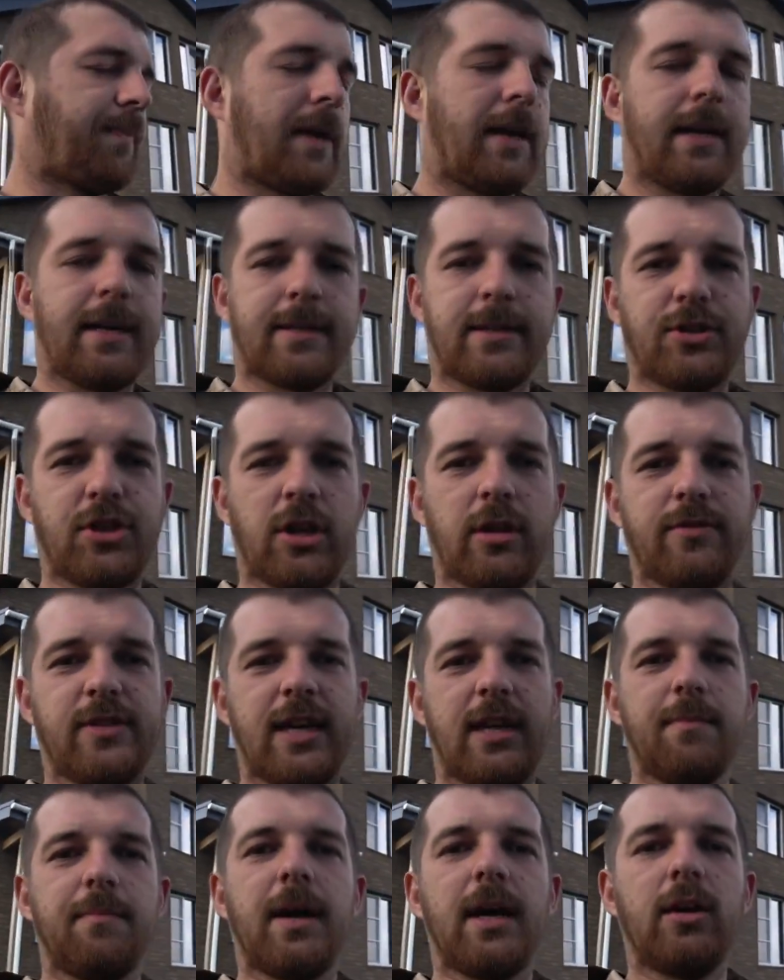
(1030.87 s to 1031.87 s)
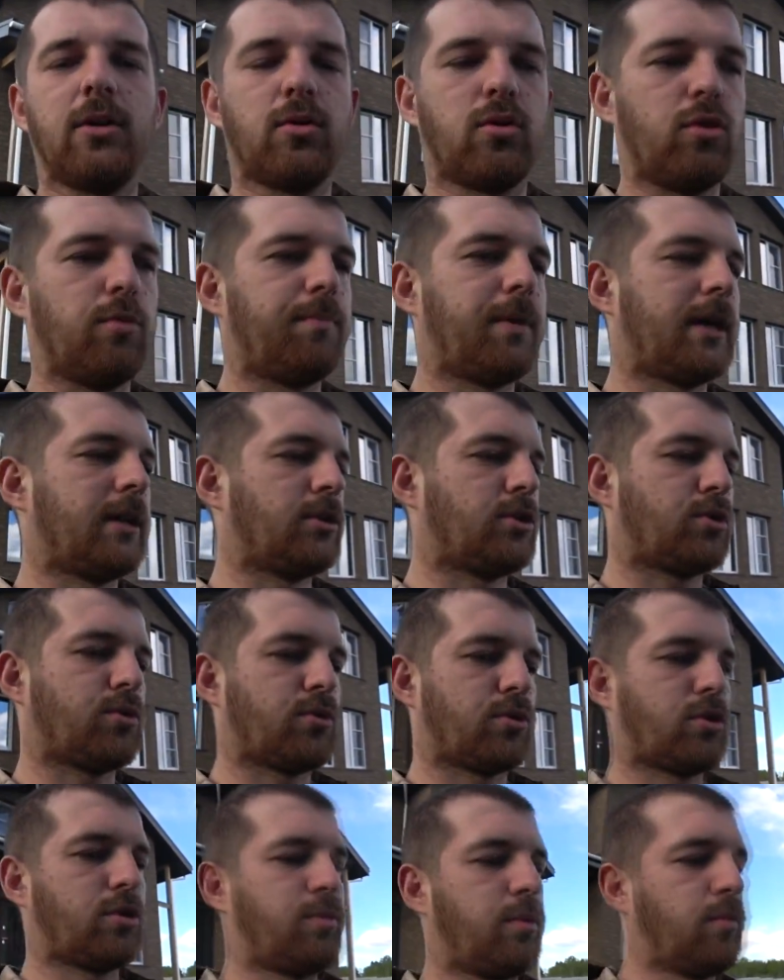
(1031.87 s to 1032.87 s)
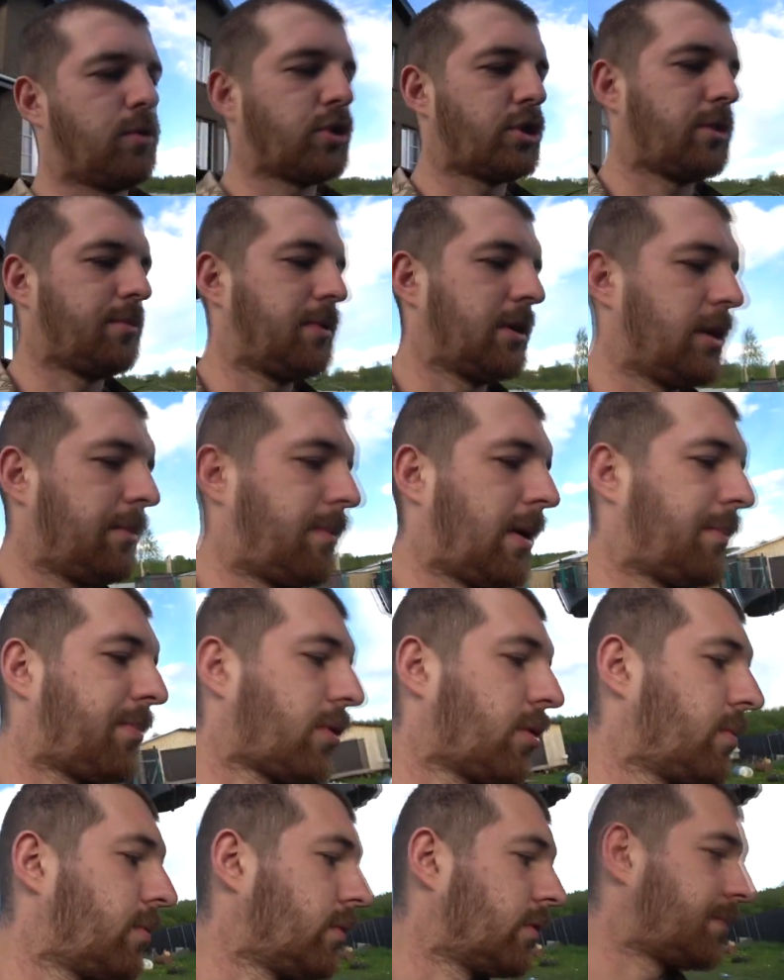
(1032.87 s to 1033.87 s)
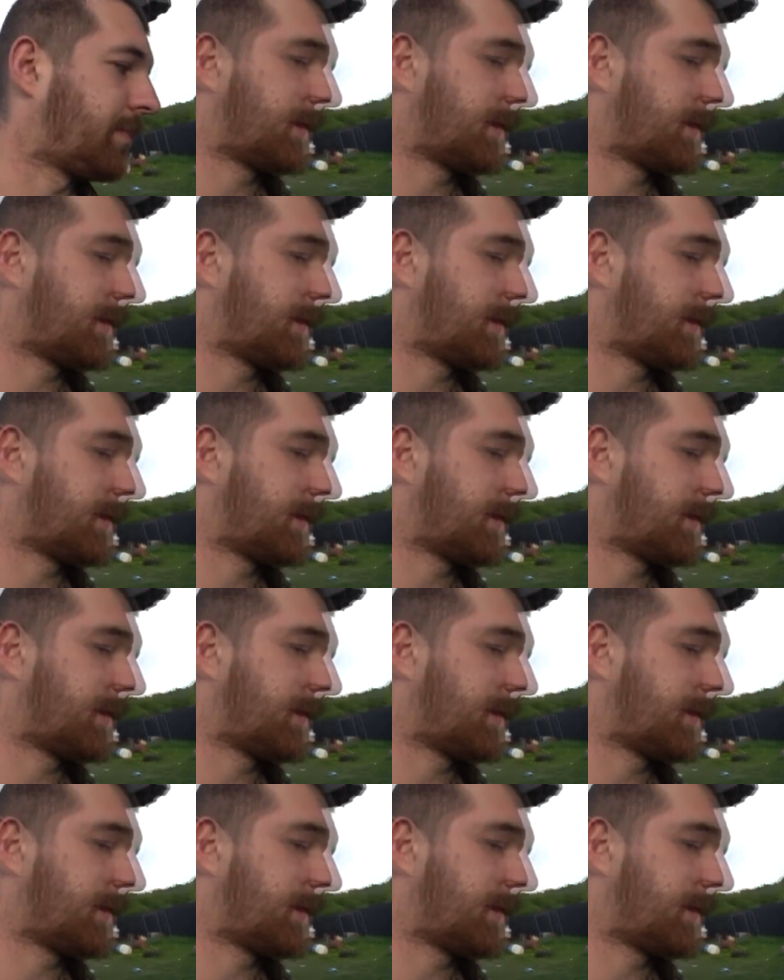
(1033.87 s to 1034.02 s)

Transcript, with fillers: А, сначала взяли маленькую баночку, чтобы можно было попробовать,